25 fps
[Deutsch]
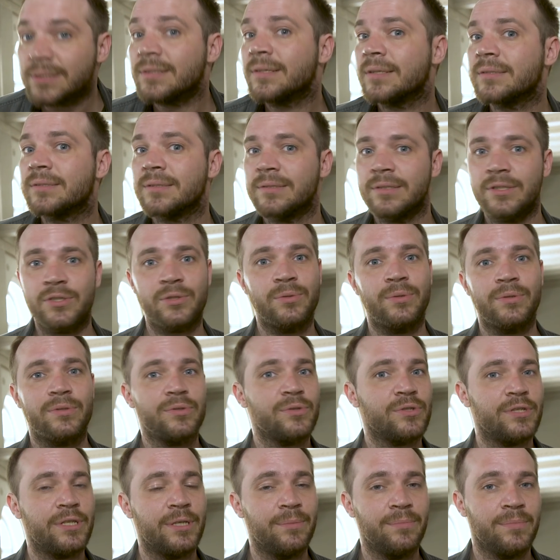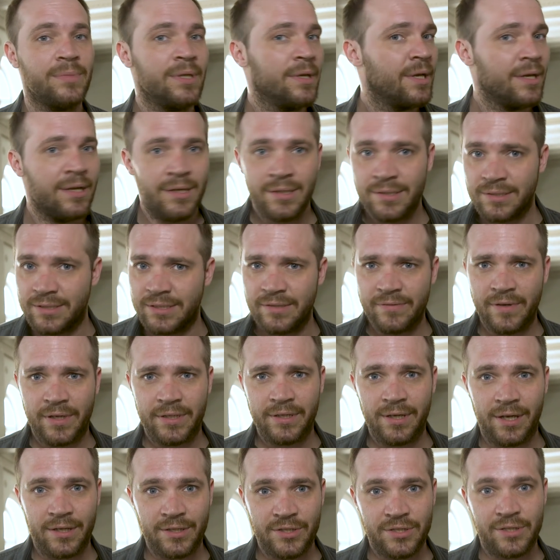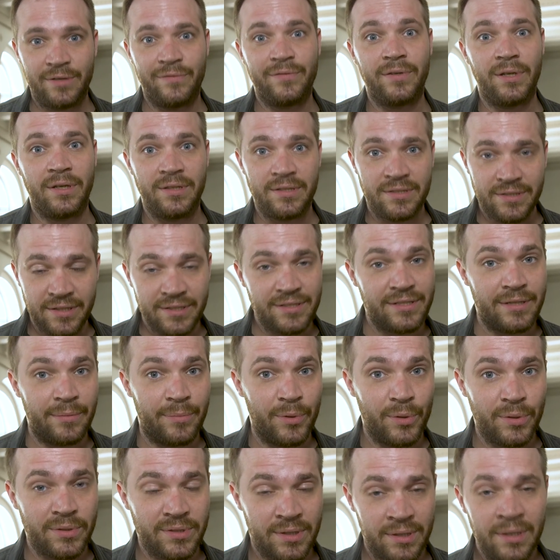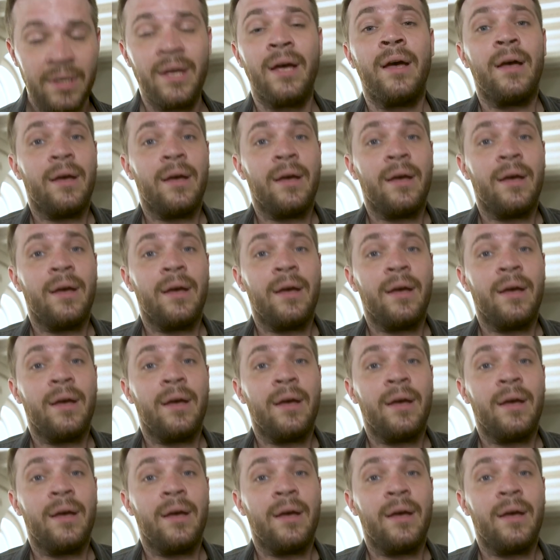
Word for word: ihr das in die Schuhe zu schieben? Sie war die Anstifterin, sie ist die Böse.